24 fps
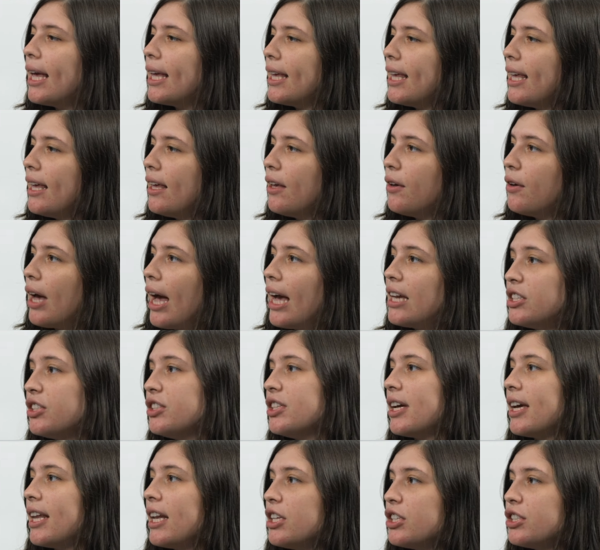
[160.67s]
que a
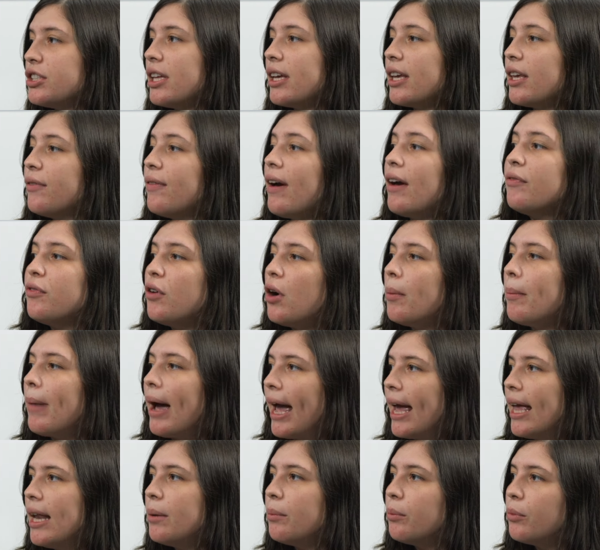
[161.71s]
gente acredita que vai
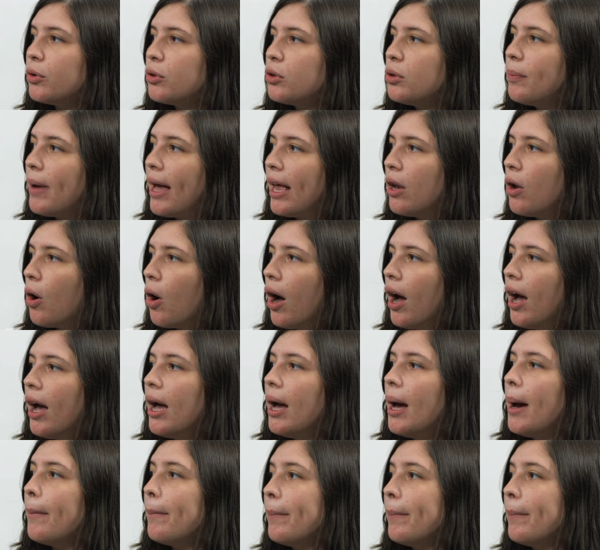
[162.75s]
formar ele muito melhor